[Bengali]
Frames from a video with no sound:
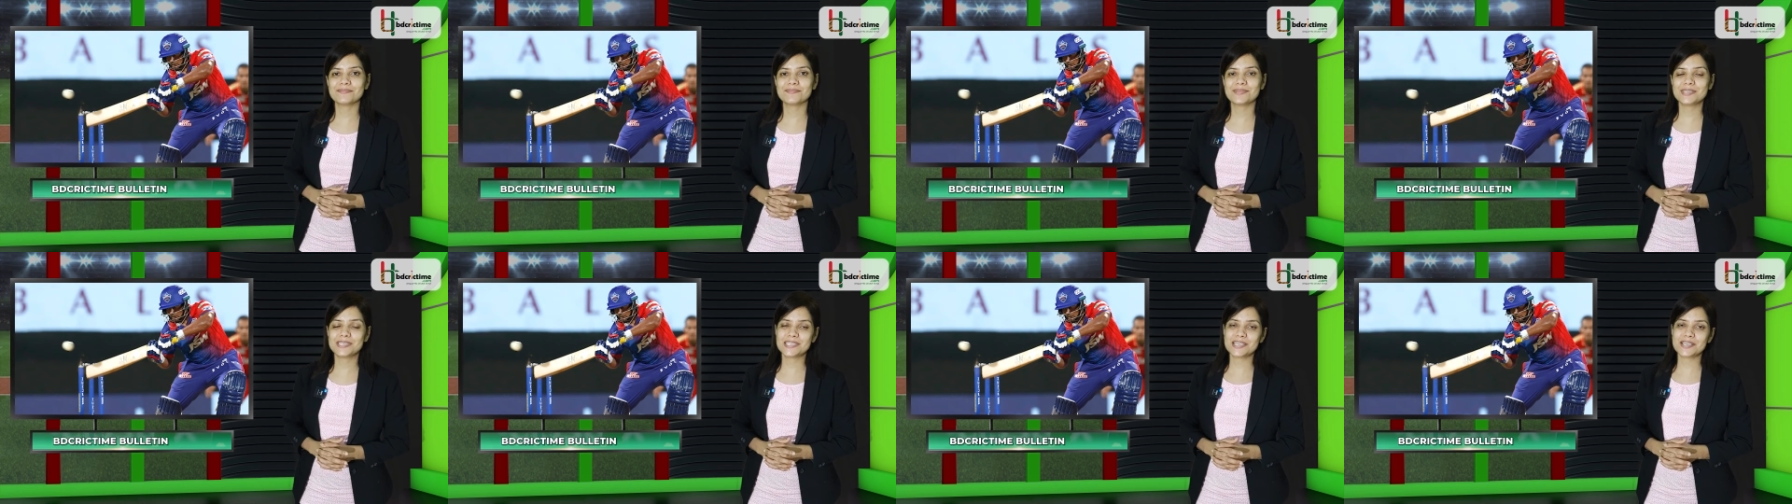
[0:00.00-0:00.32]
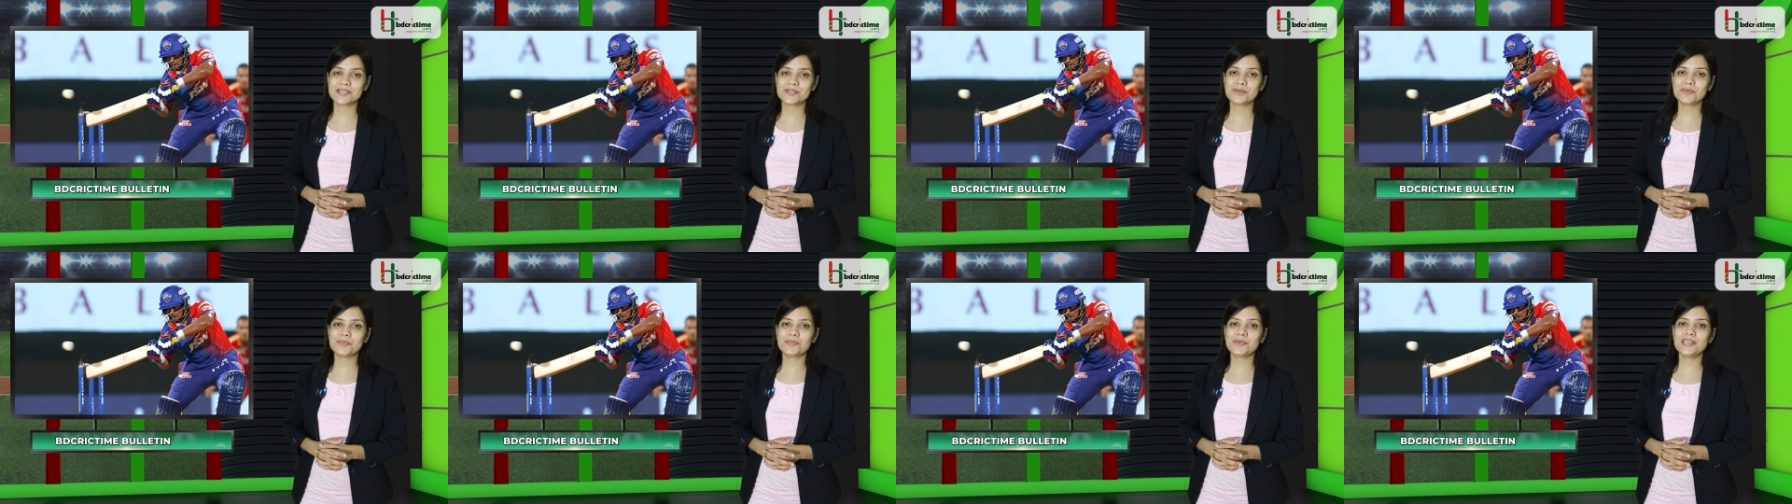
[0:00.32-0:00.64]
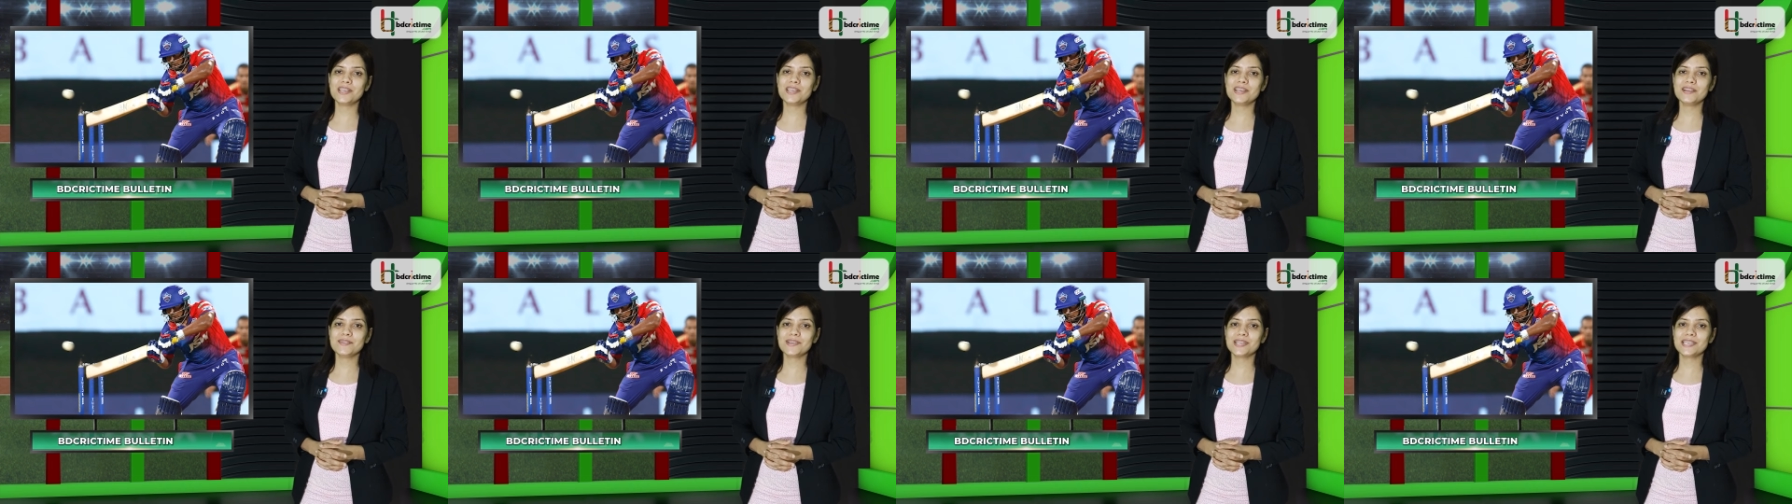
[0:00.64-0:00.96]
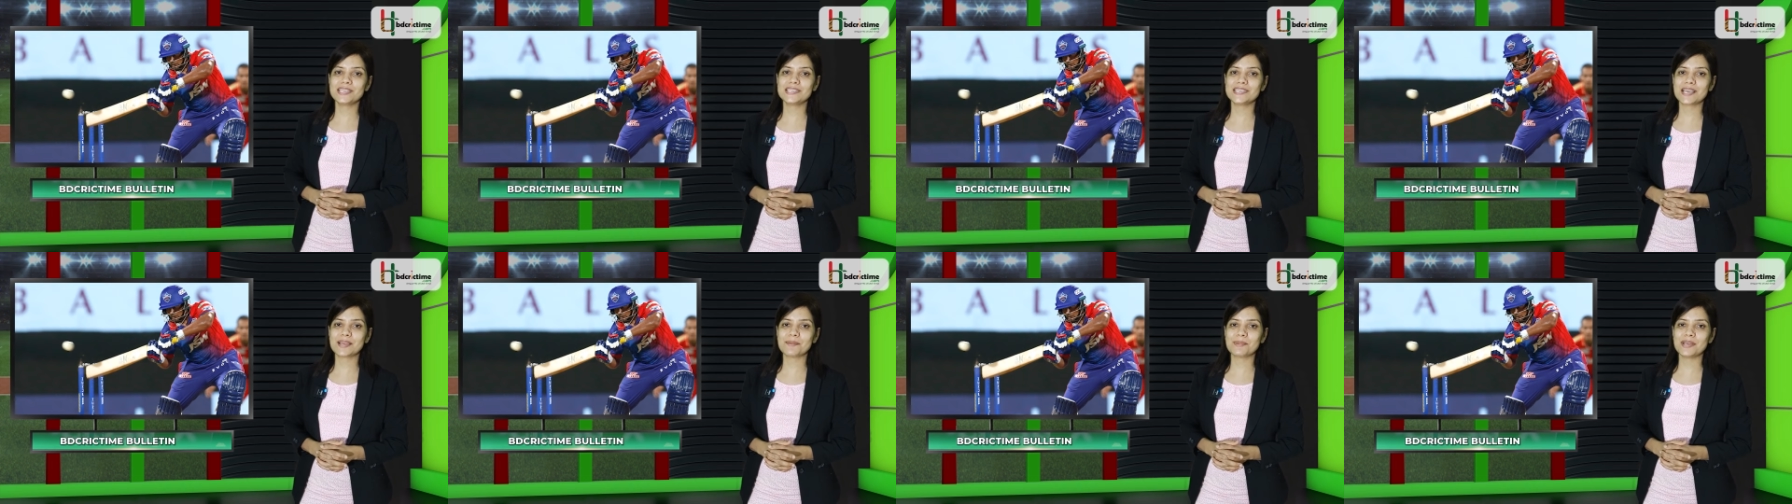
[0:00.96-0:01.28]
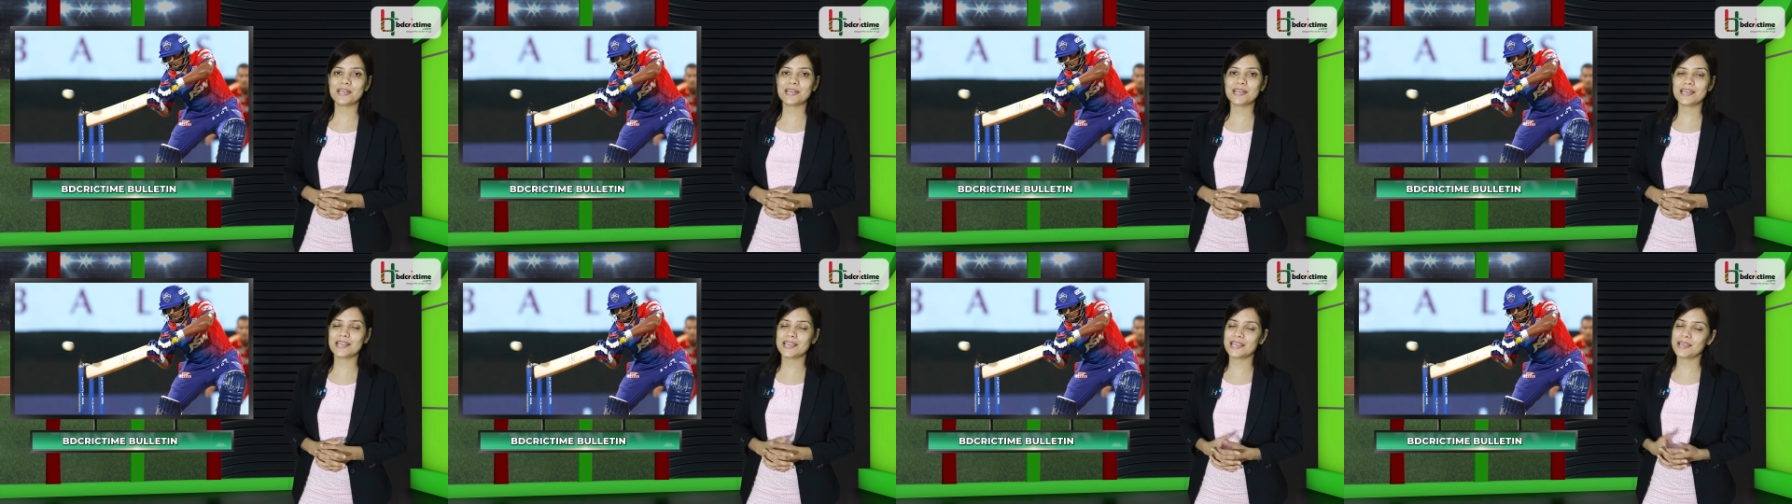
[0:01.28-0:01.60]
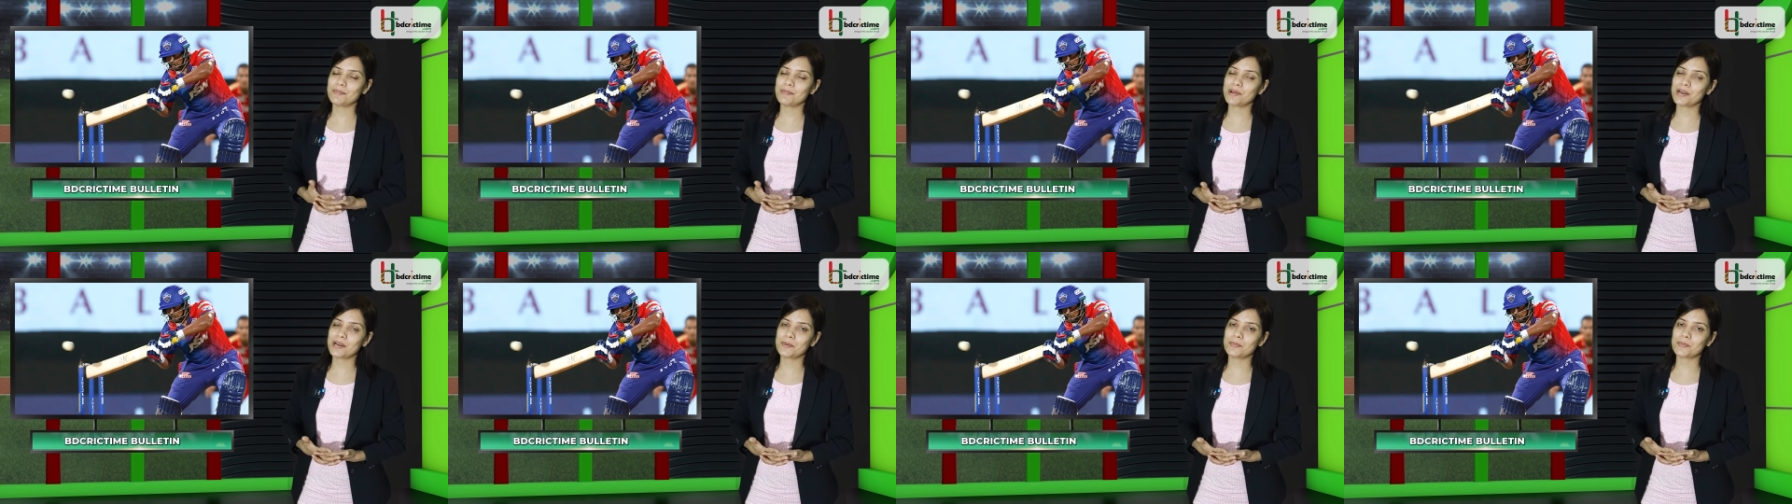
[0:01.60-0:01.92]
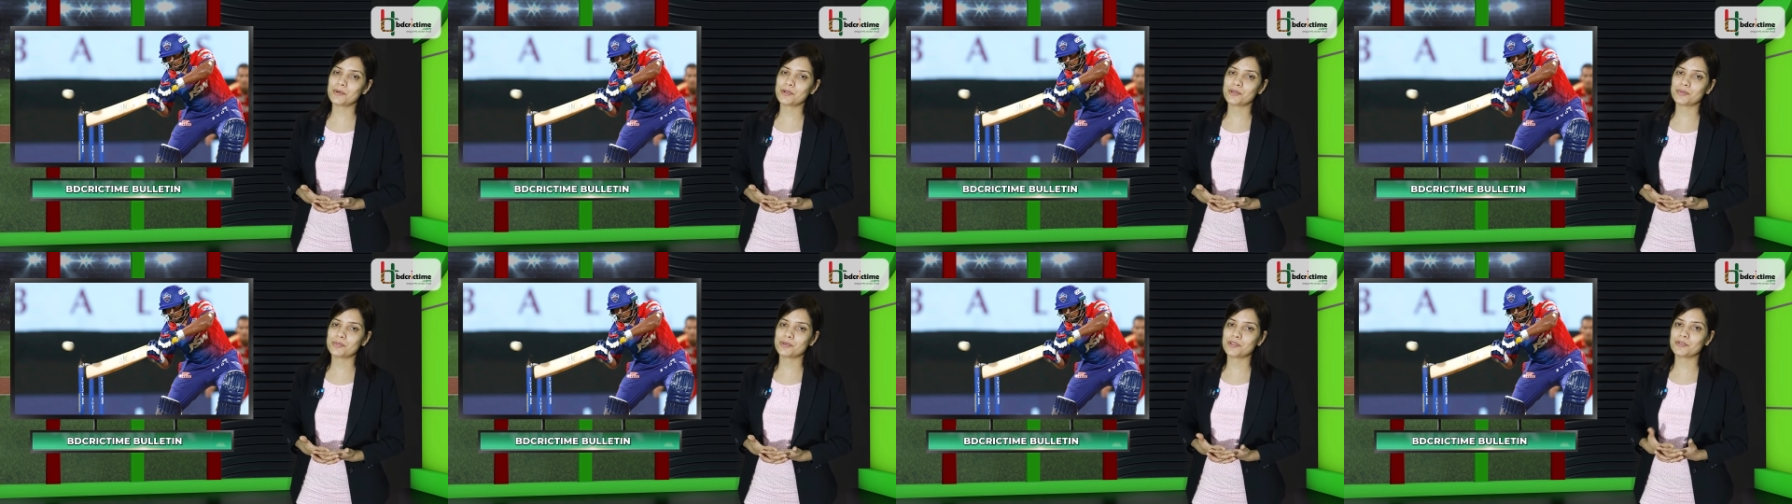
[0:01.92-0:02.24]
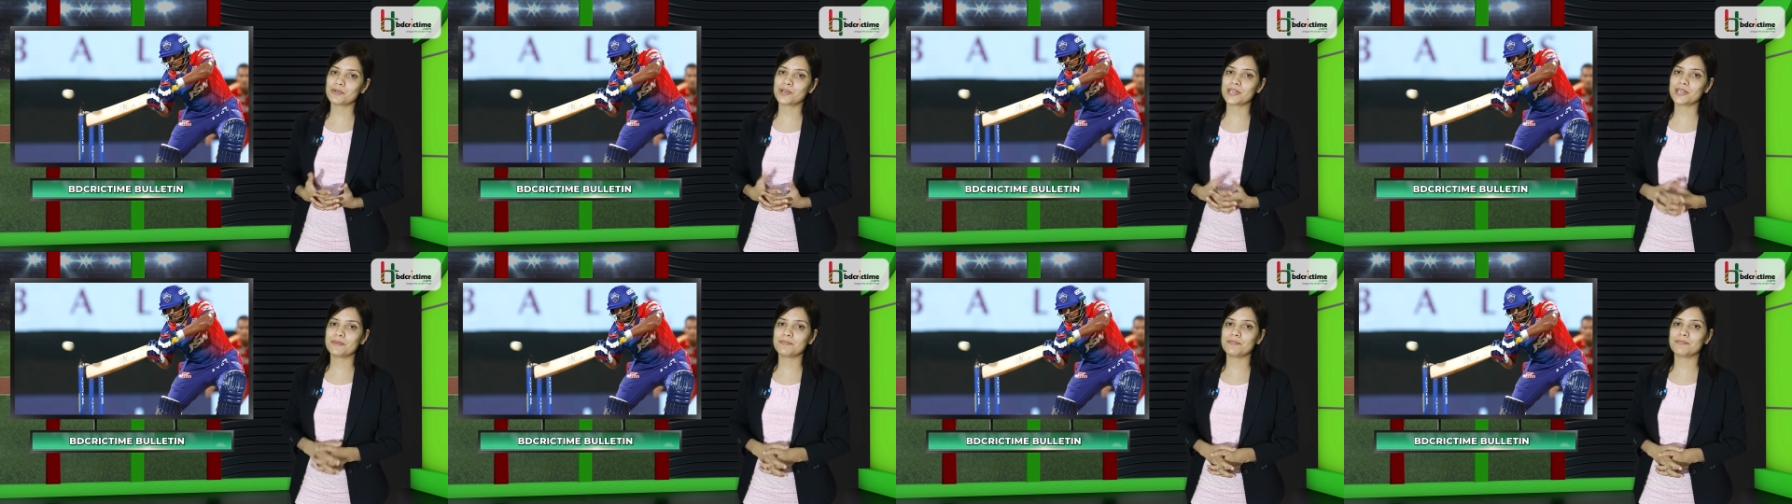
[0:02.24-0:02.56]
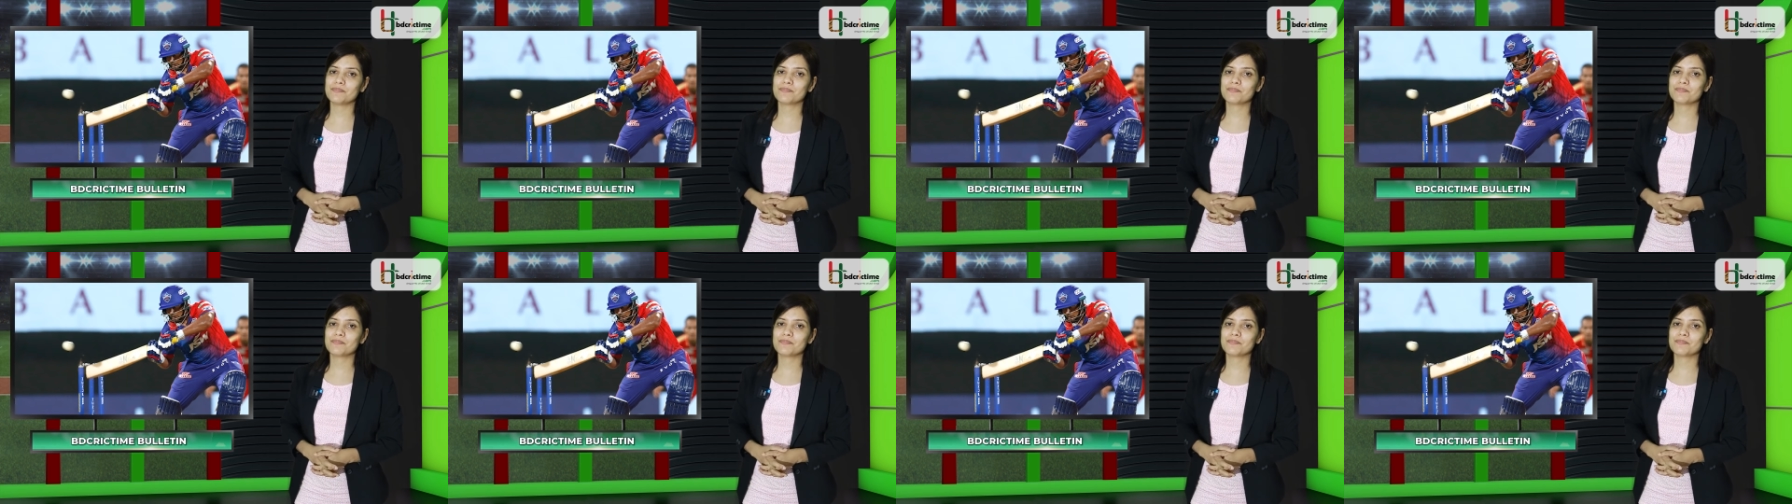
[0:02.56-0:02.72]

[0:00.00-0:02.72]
বিস্তারিত বিডি ক্রিক টাইমের এবারের প্রতিবেদনে